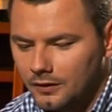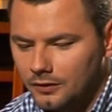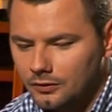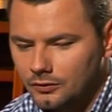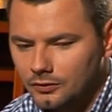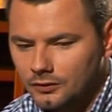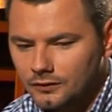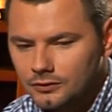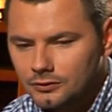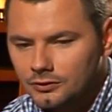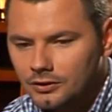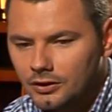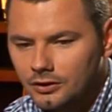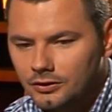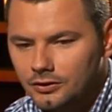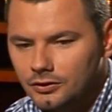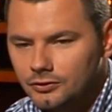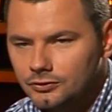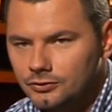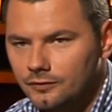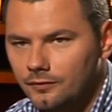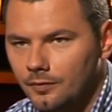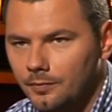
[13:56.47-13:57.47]
dosyć
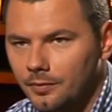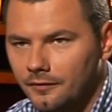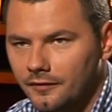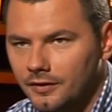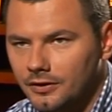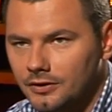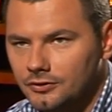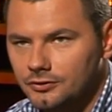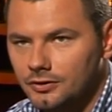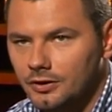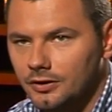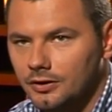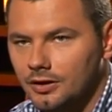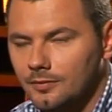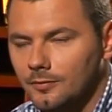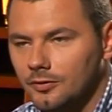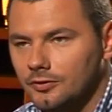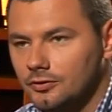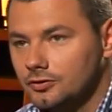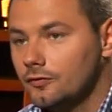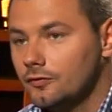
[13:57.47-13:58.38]
krytycznie wypowiadasz się na temat,